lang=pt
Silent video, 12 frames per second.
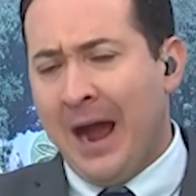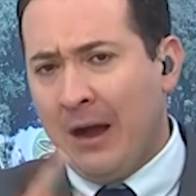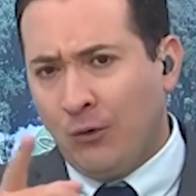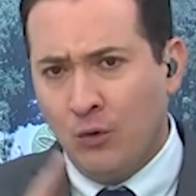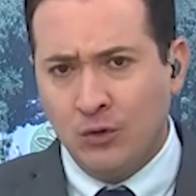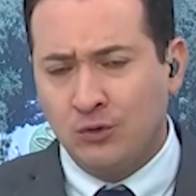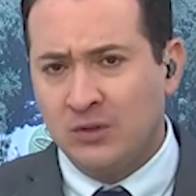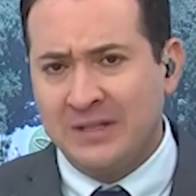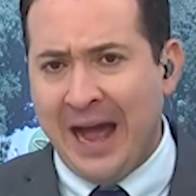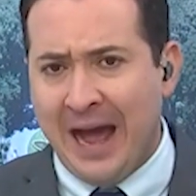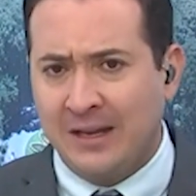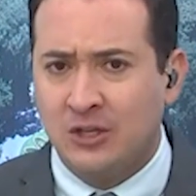cursos
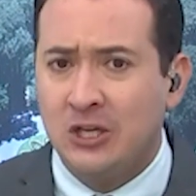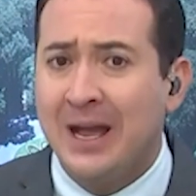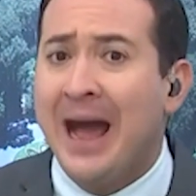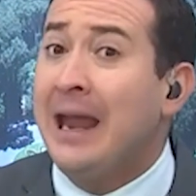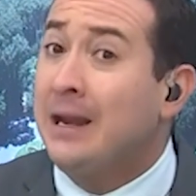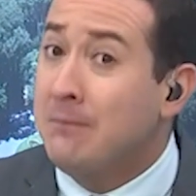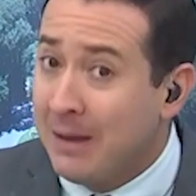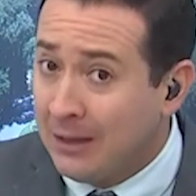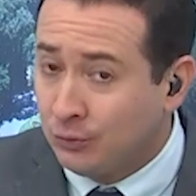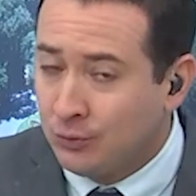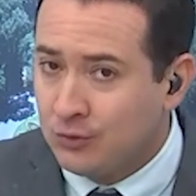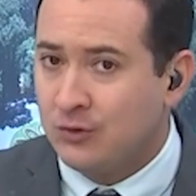na área de
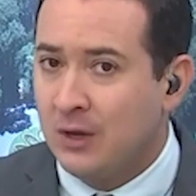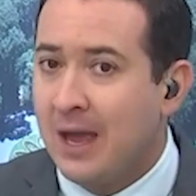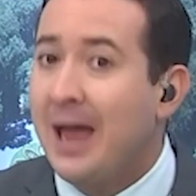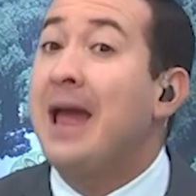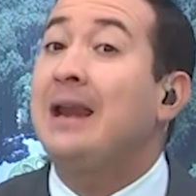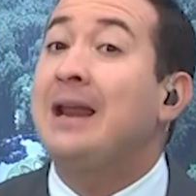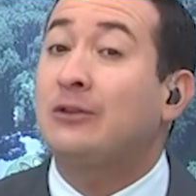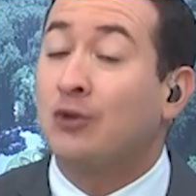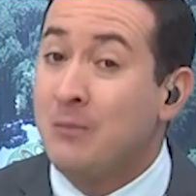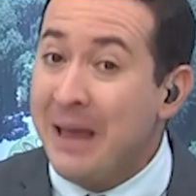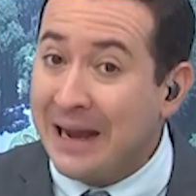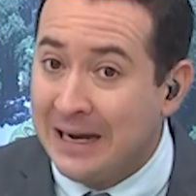alimentos,
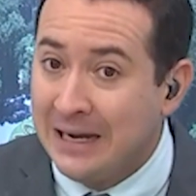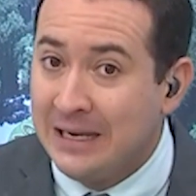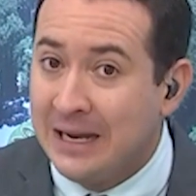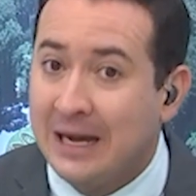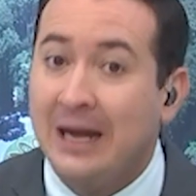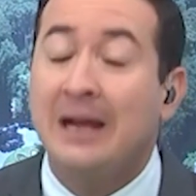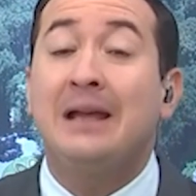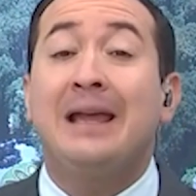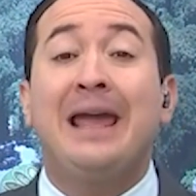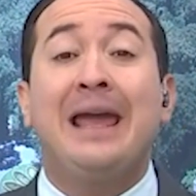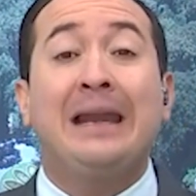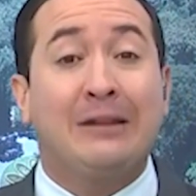eletromecânica,
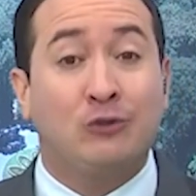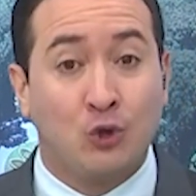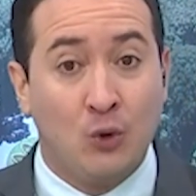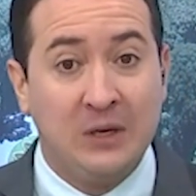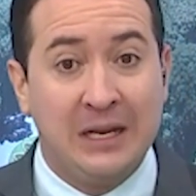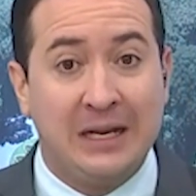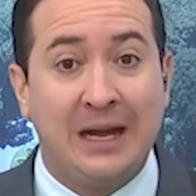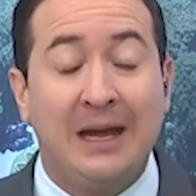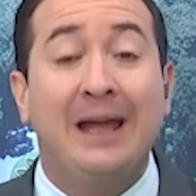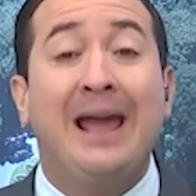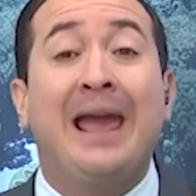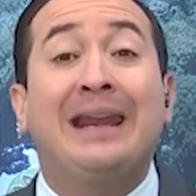
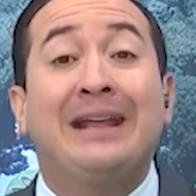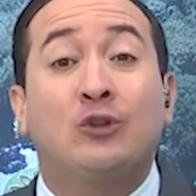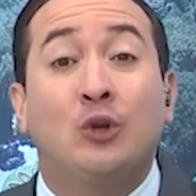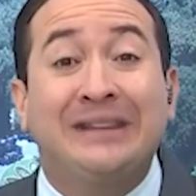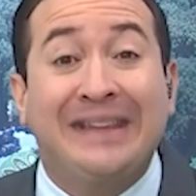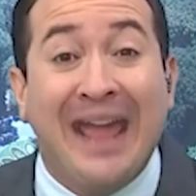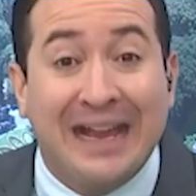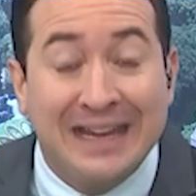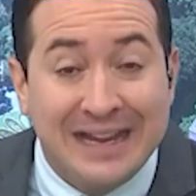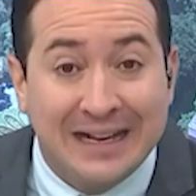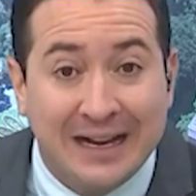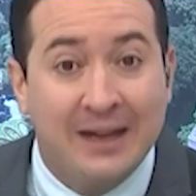eletrônica,
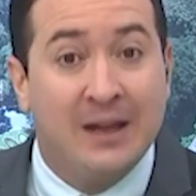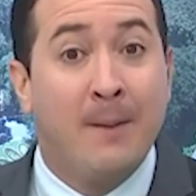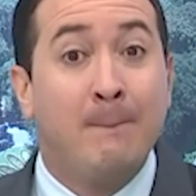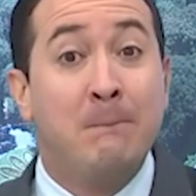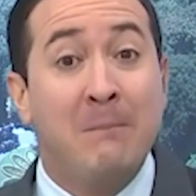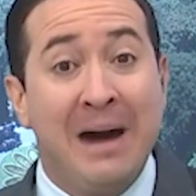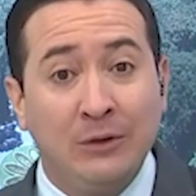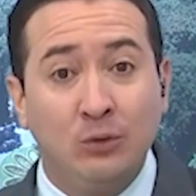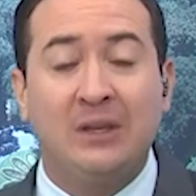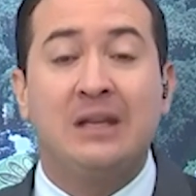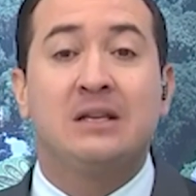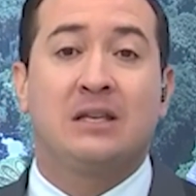eletrotécnica,
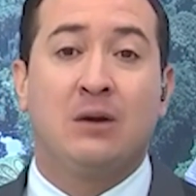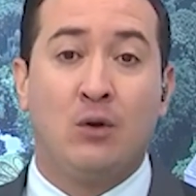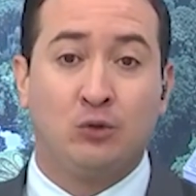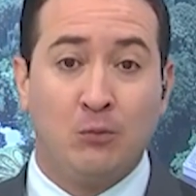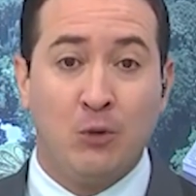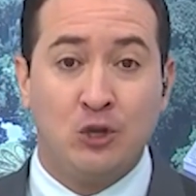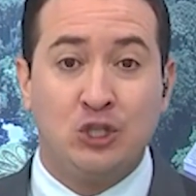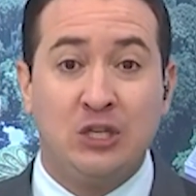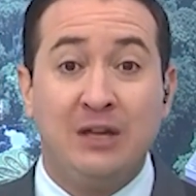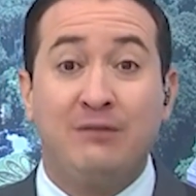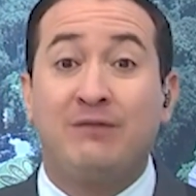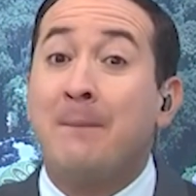manutenção
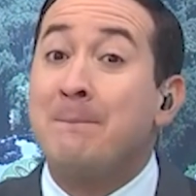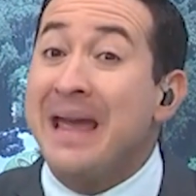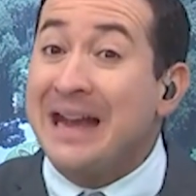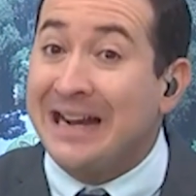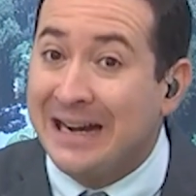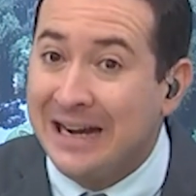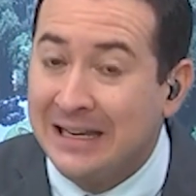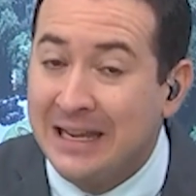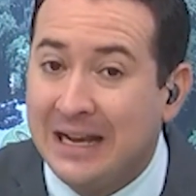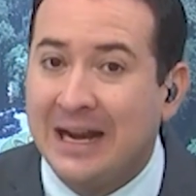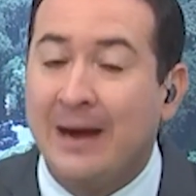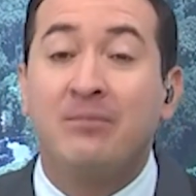automotiva,
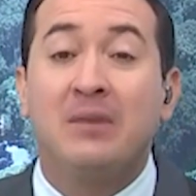mecânica,